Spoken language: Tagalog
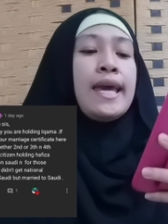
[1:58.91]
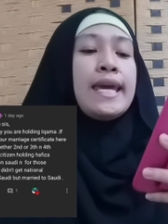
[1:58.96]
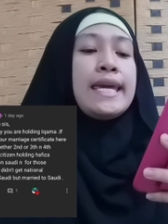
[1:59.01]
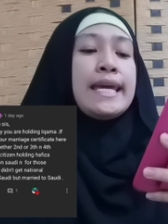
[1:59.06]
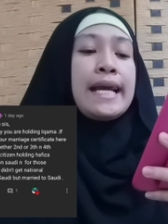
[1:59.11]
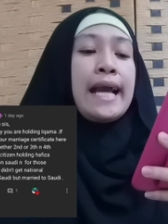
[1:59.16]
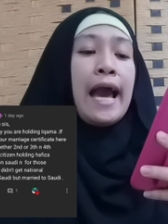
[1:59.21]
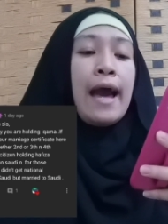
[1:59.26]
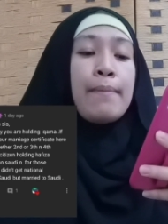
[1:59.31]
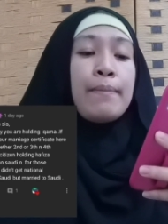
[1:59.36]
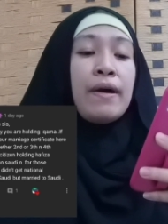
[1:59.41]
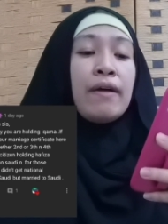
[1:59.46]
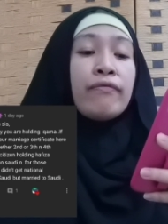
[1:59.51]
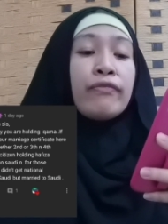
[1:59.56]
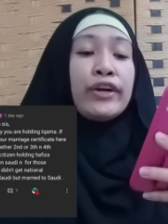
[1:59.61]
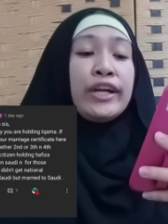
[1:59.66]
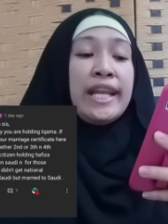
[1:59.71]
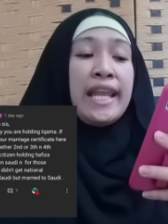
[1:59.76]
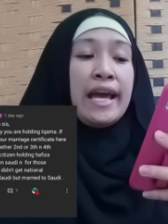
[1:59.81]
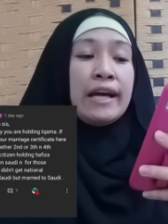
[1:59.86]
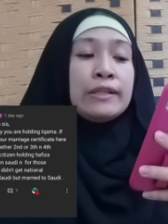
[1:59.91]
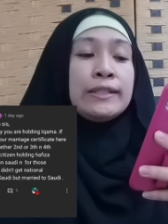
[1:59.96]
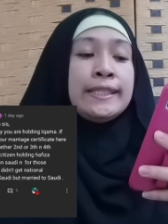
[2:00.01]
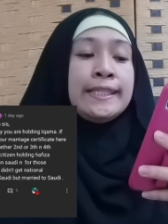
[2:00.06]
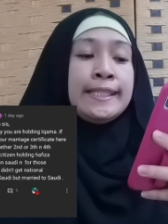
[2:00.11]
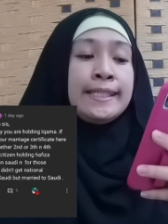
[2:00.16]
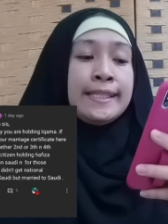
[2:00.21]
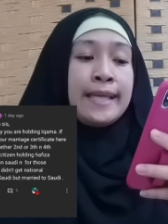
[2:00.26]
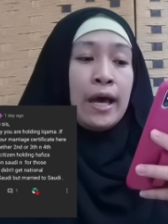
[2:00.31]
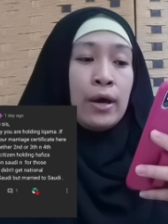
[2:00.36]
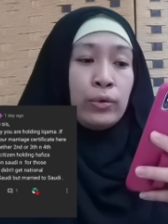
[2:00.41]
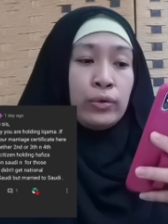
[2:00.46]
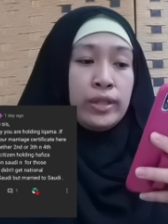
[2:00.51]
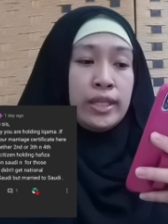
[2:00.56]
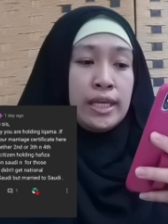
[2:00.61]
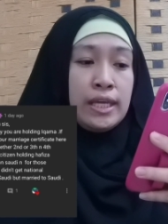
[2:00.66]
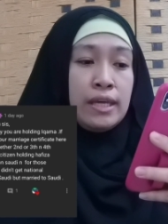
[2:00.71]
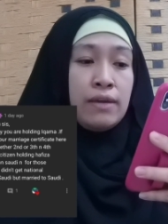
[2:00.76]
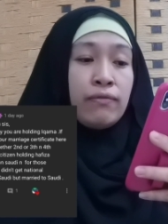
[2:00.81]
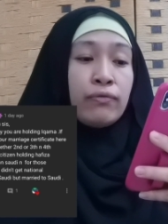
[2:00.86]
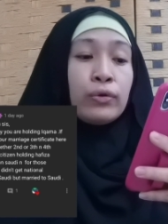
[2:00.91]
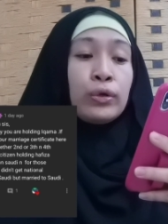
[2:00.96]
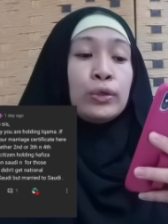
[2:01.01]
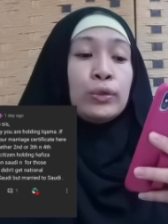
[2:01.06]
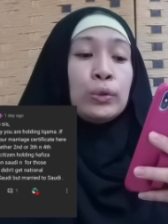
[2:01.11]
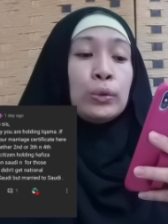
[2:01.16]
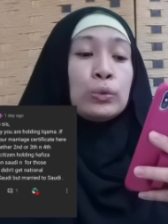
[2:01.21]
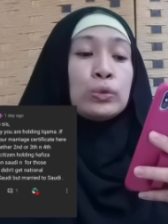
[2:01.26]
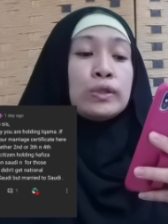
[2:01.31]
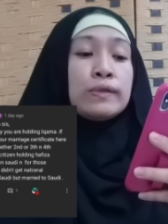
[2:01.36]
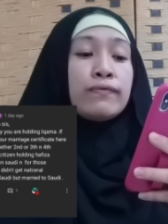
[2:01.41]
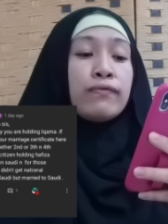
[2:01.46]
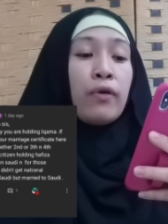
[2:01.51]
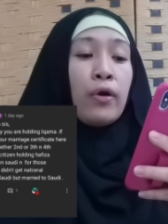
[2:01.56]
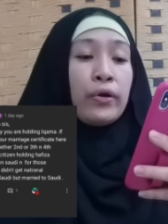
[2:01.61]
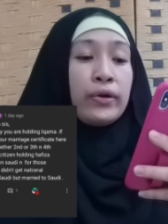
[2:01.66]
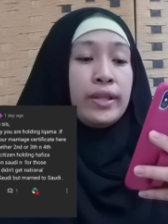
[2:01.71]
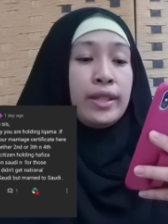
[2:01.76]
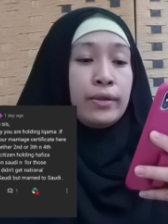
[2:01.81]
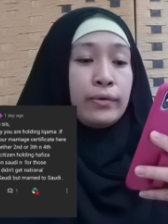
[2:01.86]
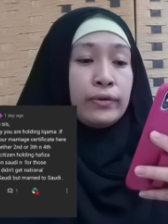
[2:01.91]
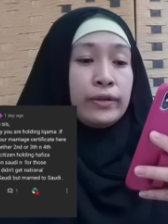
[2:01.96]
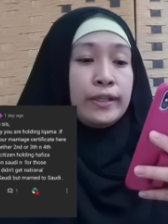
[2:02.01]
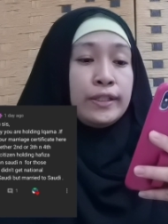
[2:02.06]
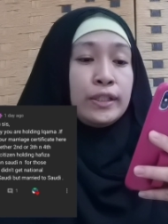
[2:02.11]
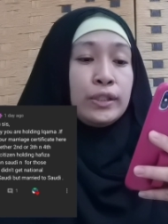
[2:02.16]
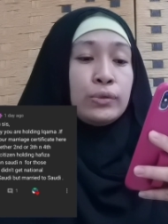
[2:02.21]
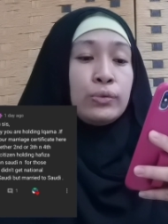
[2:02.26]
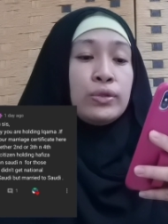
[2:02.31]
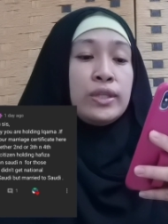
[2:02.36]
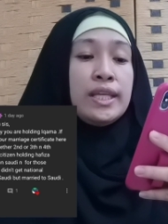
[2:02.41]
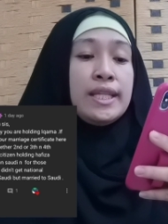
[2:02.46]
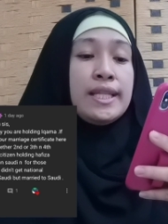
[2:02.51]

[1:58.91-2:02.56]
Ikama for non-Saudi for those foreigners who